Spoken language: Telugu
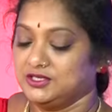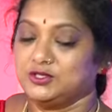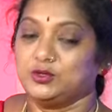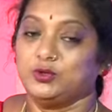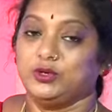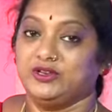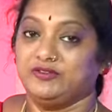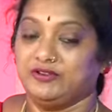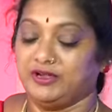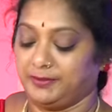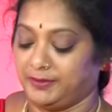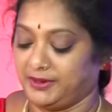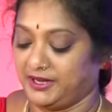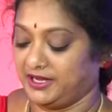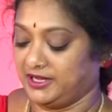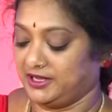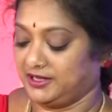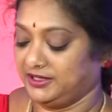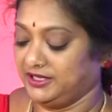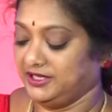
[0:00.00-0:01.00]
సో ఇరవై
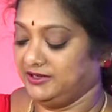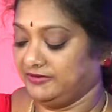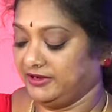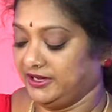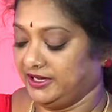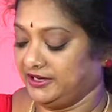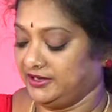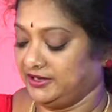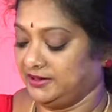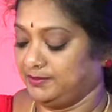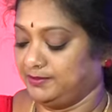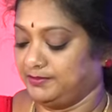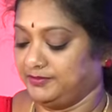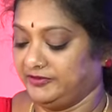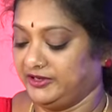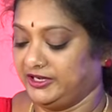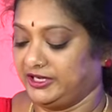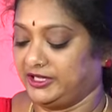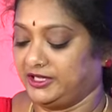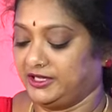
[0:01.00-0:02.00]
పాయ ఇరవై
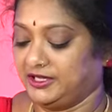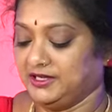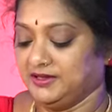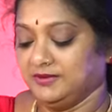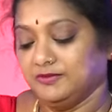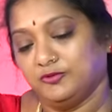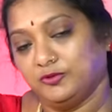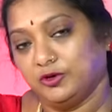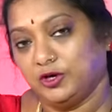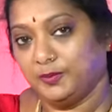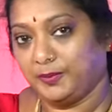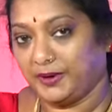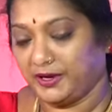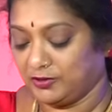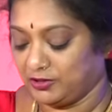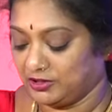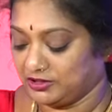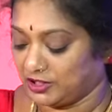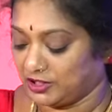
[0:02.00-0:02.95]
వీటికి ఉల్లిపాయ కూడా